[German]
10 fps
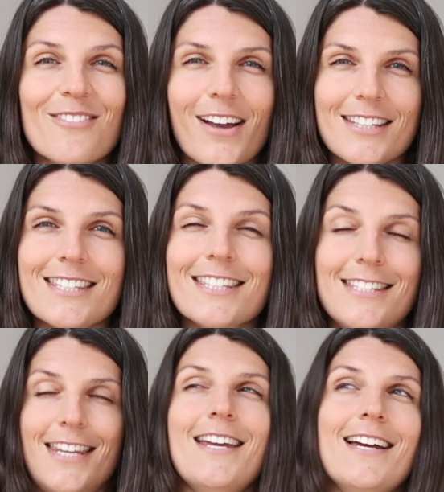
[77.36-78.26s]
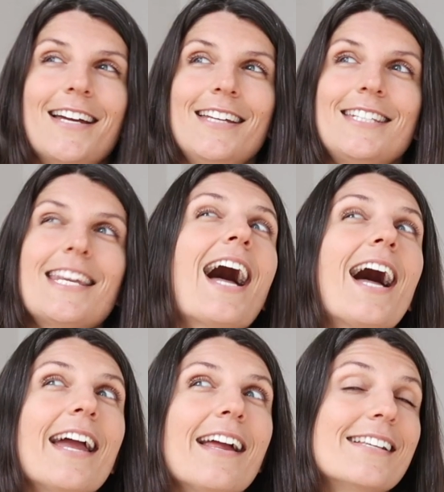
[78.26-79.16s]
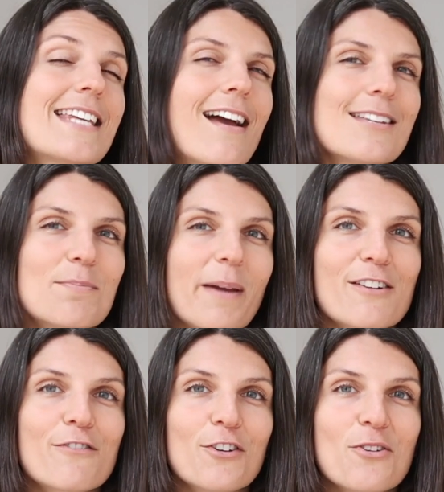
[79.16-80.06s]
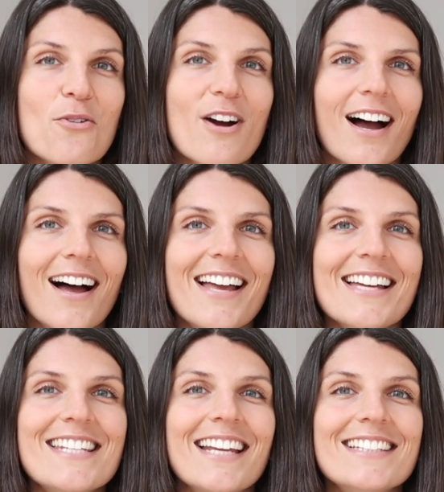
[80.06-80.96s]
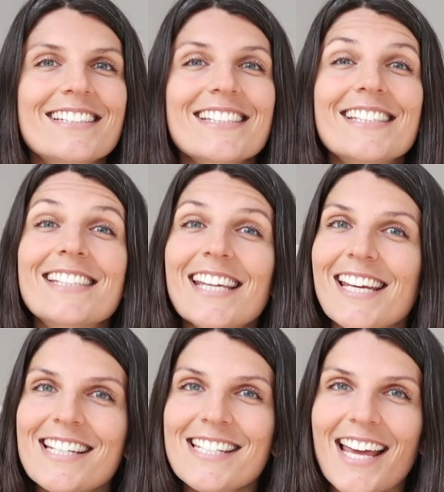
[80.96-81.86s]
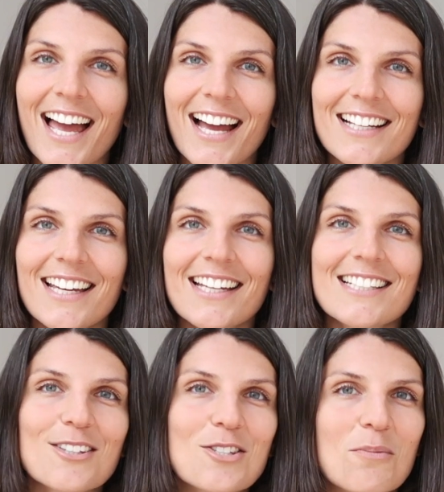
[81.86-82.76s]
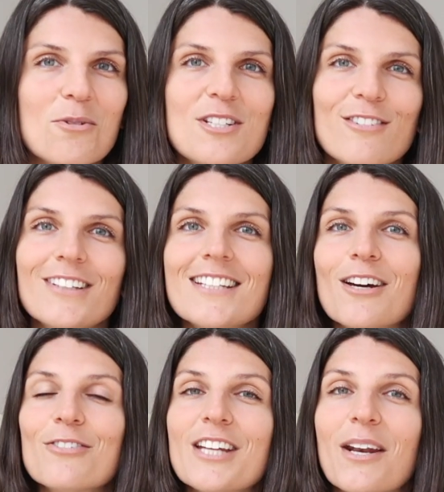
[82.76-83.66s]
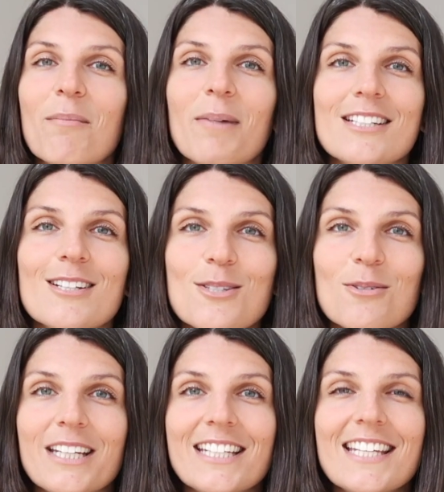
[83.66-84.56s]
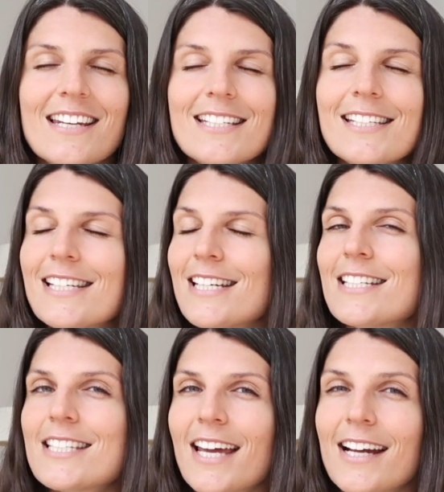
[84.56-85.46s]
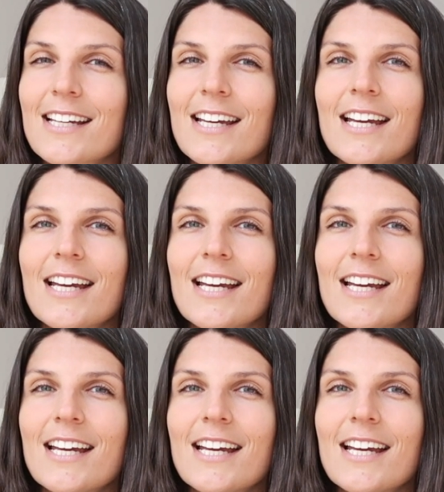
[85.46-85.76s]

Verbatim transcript: Was ist der Teil, der Aspekt von Yoga, der dich jeden Tag dazu motiviert, auf deine Matte zu gehen, der dich jeden Tag